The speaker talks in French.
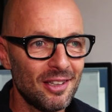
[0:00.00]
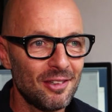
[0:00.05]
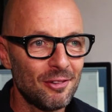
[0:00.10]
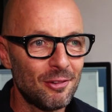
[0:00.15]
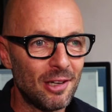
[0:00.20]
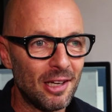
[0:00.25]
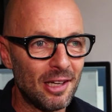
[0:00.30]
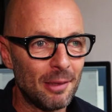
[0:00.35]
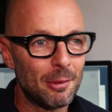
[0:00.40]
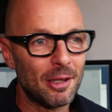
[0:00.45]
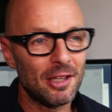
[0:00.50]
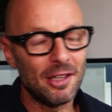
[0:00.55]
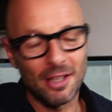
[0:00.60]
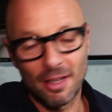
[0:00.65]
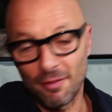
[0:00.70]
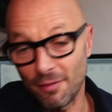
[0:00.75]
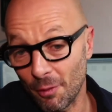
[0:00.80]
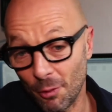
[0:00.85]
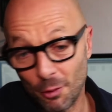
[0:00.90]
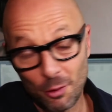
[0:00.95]
après il y en
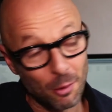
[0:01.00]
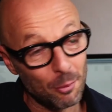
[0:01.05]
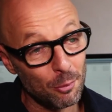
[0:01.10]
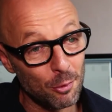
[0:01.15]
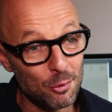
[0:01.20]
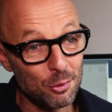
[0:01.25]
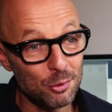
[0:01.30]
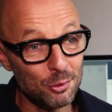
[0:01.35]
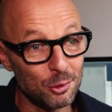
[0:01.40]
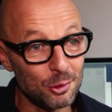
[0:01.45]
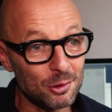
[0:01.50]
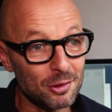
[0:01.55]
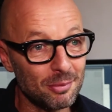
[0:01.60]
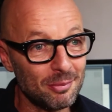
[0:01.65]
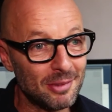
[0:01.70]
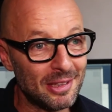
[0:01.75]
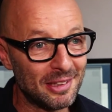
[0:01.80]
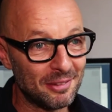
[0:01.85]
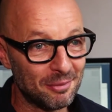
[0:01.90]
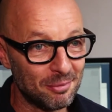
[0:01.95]
avait encore beaucoup d'autres,
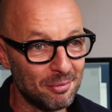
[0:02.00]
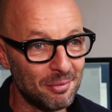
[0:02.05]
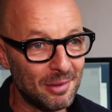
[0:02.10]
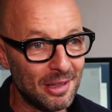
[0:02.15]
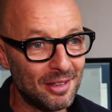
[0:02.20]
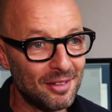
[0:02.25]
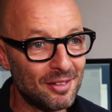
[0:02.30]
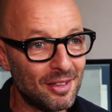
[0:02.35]
mais